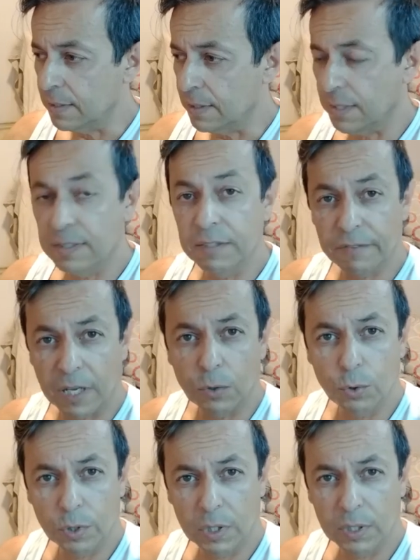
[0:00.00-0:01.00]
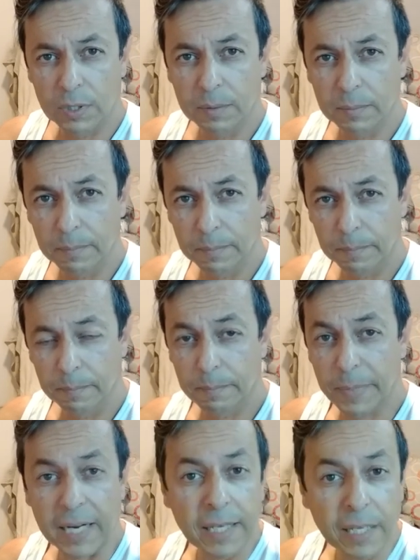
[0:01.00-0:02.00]
esse valor
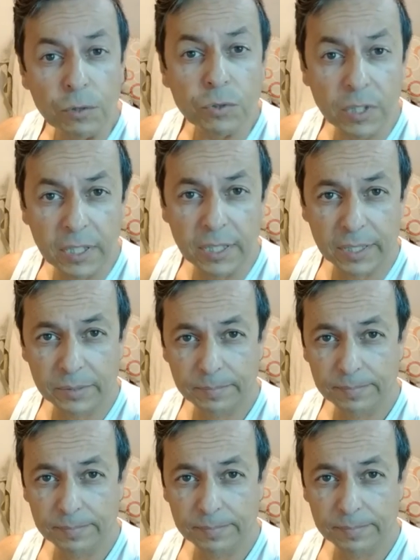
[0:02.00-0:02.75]
para quem os lia.